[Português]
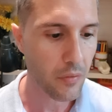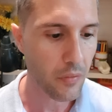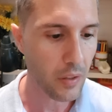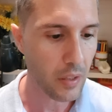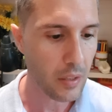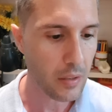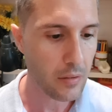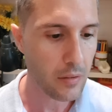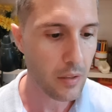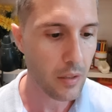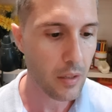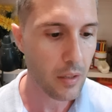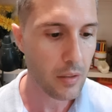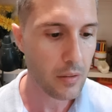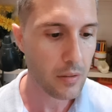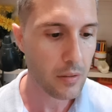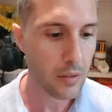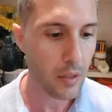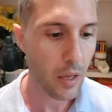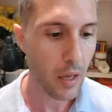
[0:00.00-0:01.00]

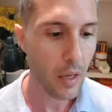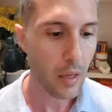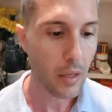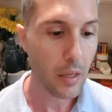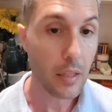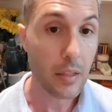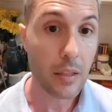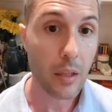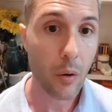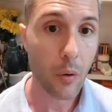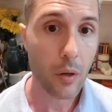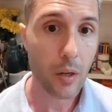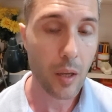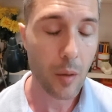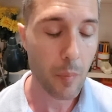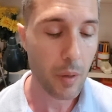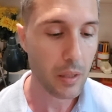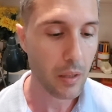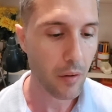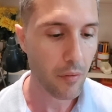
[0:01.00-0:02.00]
físicas e teoria
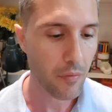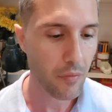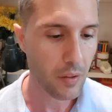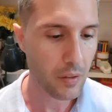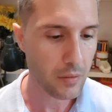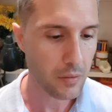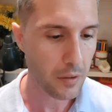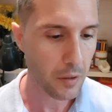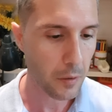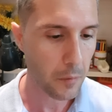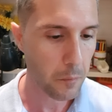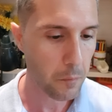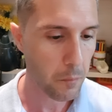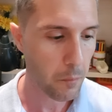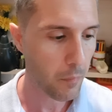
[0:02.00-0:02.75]
metafísica.